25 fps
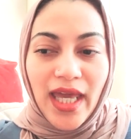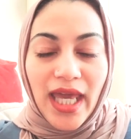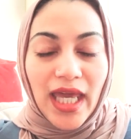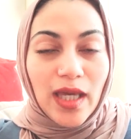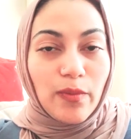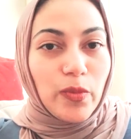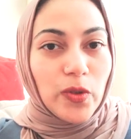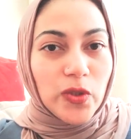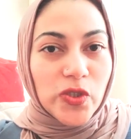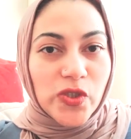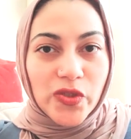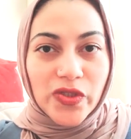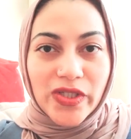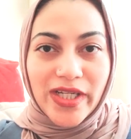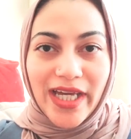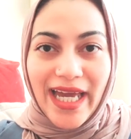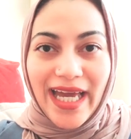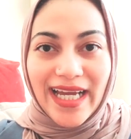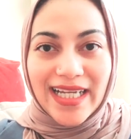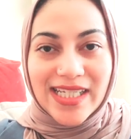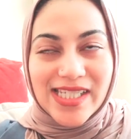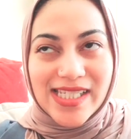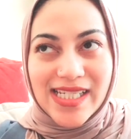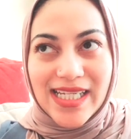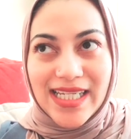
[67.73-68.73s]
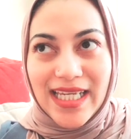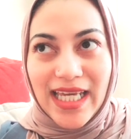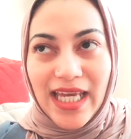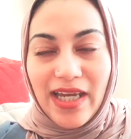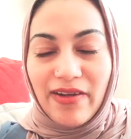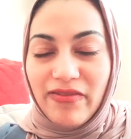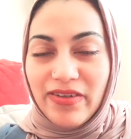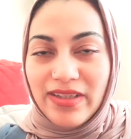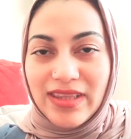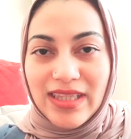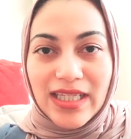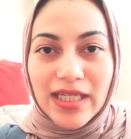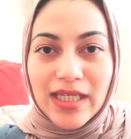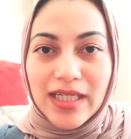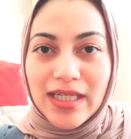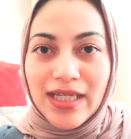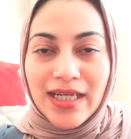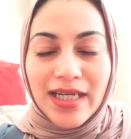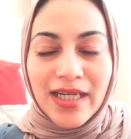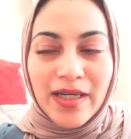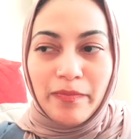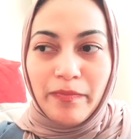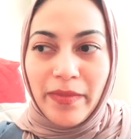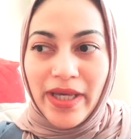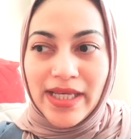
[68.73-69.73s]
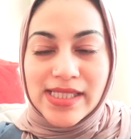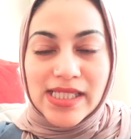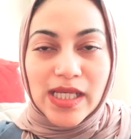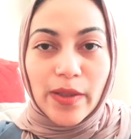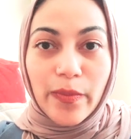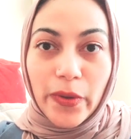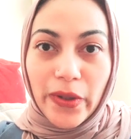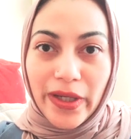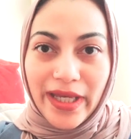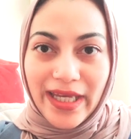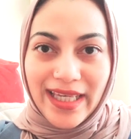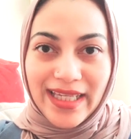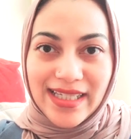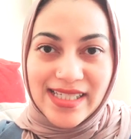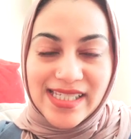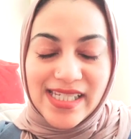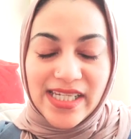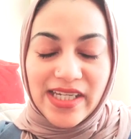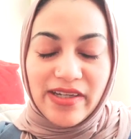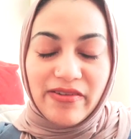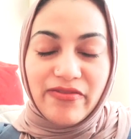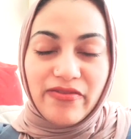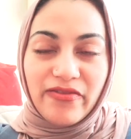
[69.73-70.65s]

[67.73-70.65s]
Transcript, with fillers: এই বছরটা অ্যাকচুয়ালি এভরিথিং ম্যাস আপ হয়ে গেছে